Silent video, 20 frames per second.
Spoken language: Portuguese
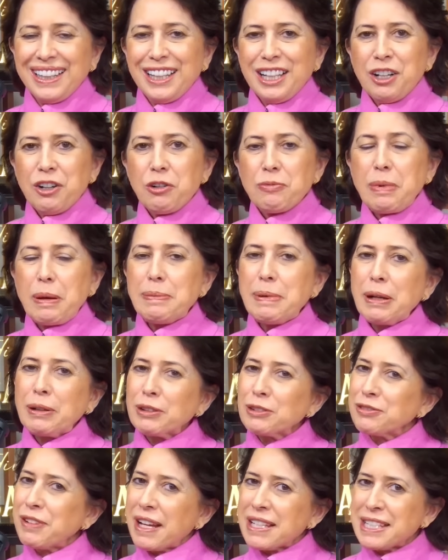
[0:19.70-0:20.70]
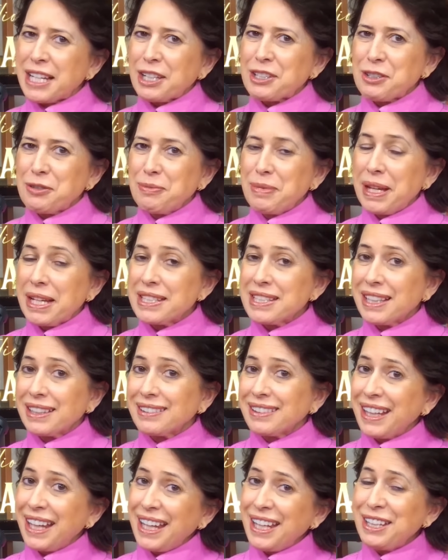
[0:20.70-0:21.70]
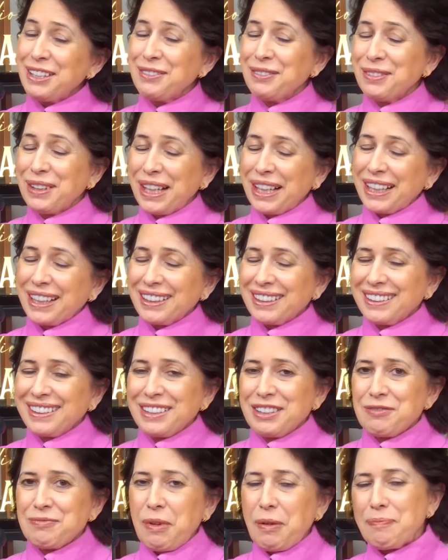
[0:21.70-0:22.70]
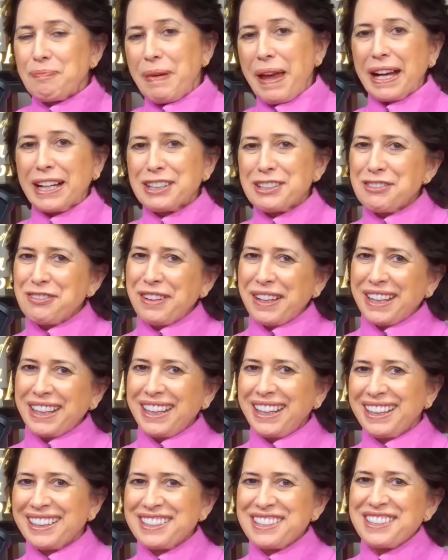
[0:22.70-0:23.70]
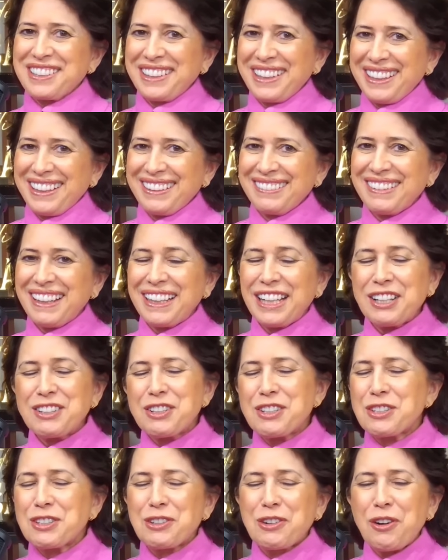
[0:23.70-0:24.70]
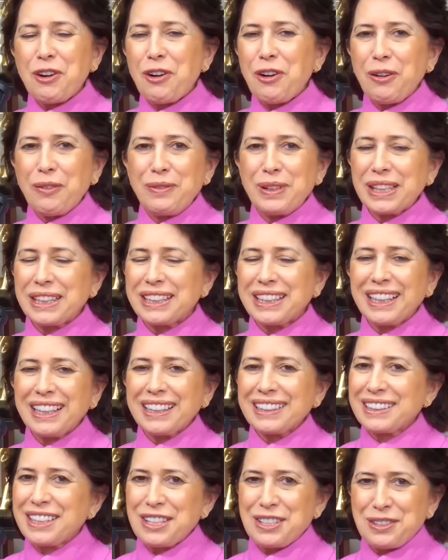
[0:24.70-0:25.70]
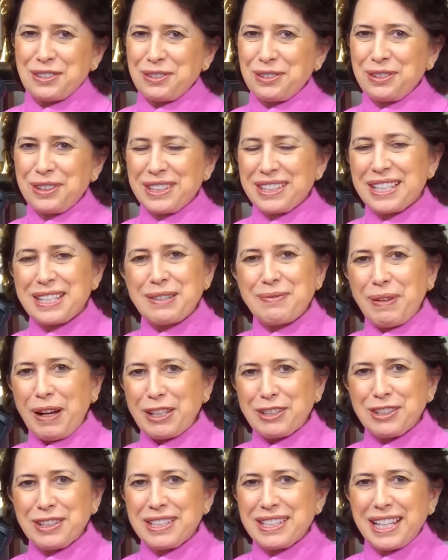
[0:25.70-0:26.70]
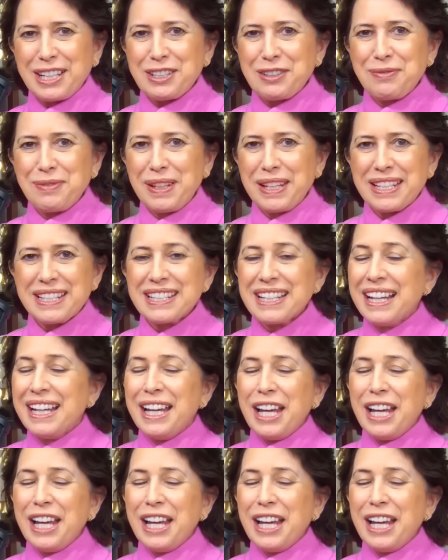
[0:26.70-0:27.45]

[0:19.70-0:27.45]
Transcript: O bebê, quando faz sete meses, ele tem uma uma pega diferente, né? É nem descobre tantas coisas a partir de sete meses.